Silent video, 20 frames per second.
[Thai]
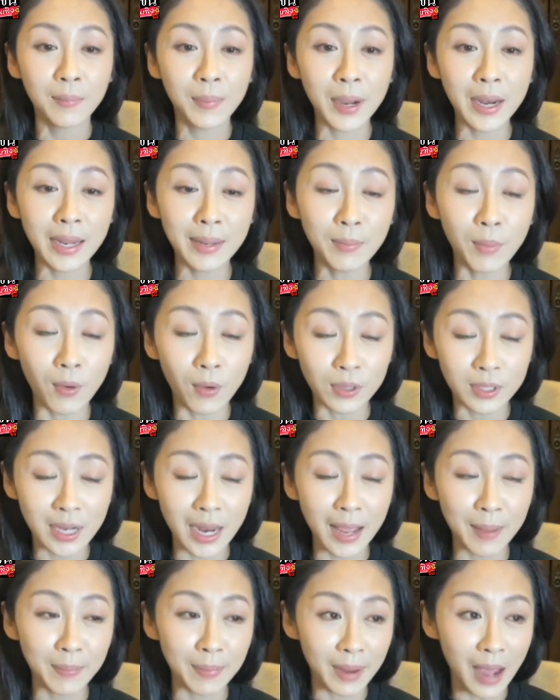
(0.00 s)
เพื่อที่โม
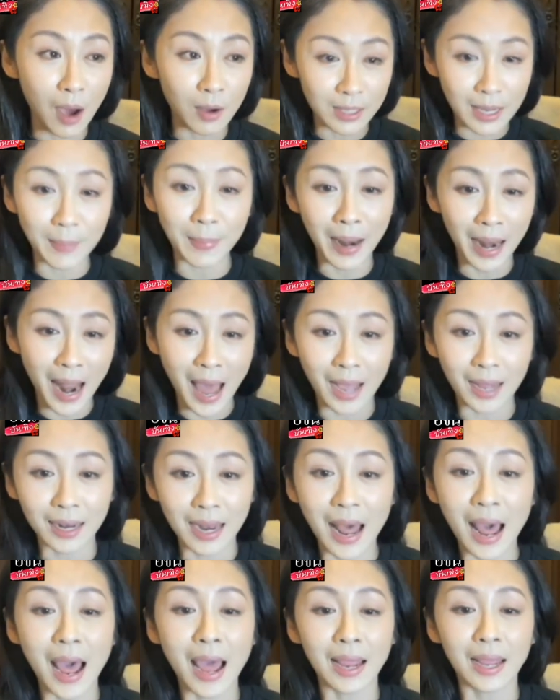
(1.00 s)
จะได้เอาฉันเป็นหลัก
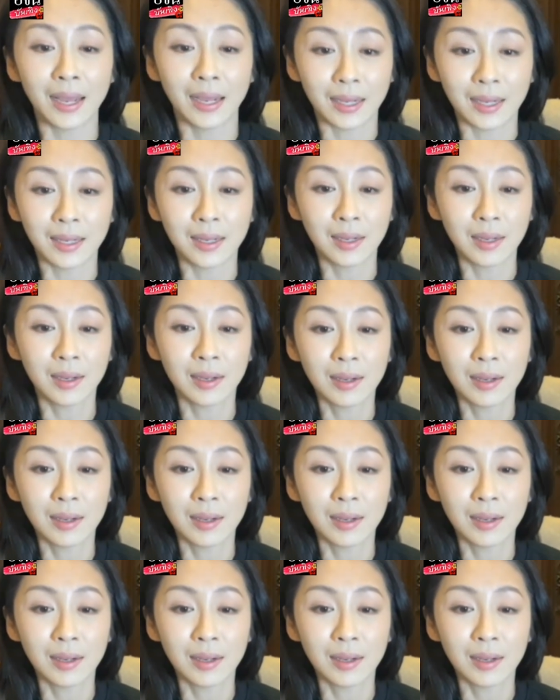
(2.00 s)
ได้อ่ะ